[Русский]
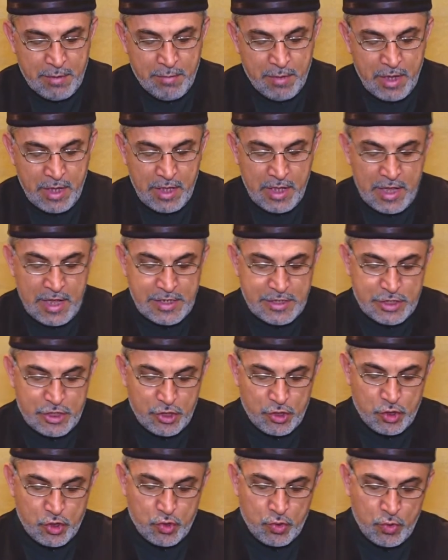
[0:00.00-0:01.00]
и
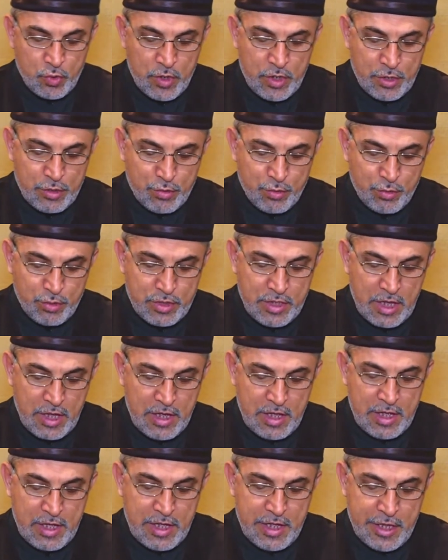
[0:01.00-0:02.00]
Всевышний его воскресит
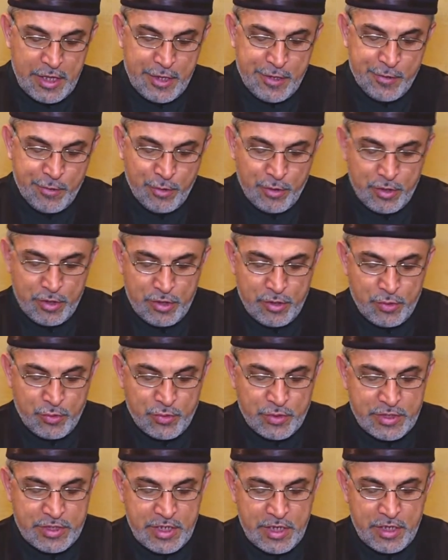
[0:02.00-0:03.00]
в облике
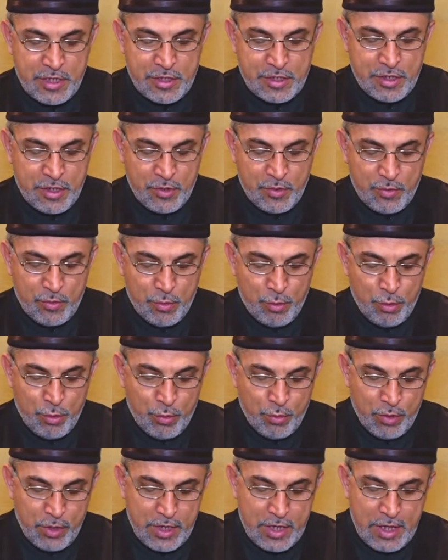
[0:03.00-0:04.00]
лисы. Если
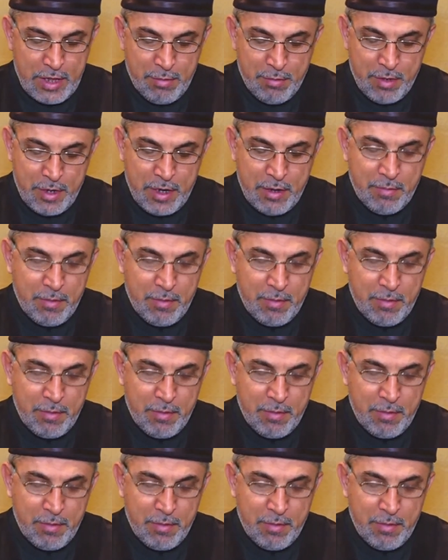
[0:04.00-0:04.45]
же на людях